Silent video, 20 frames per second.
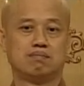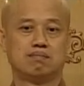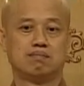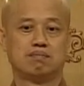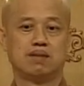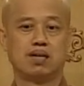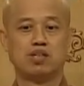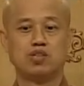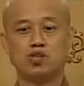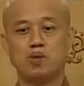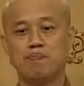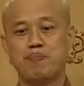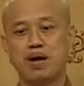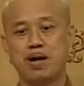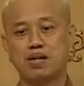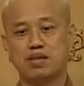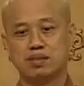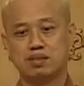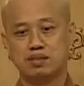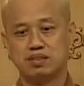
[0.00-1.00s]
那你就
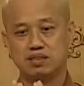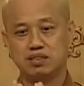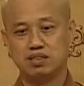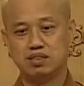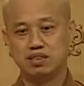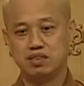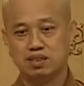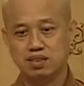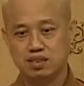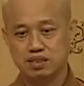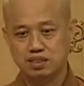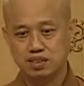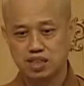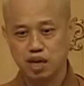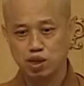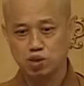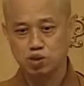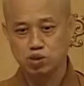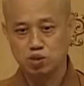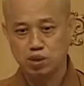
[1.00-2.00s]
把
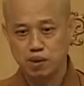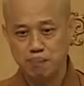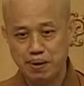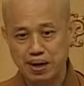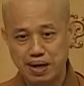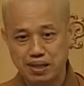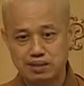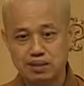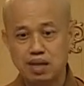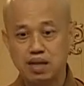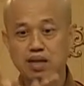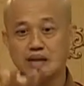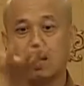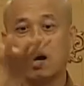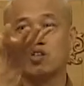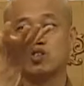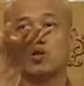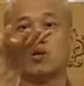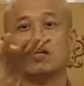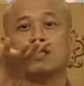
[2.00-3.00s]
小尊的把它撑
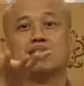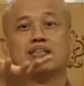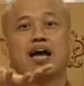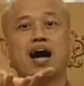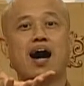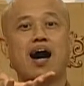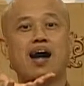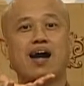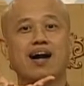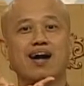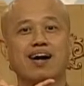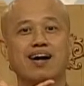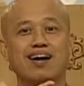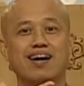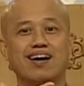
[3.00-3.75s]
高就很大了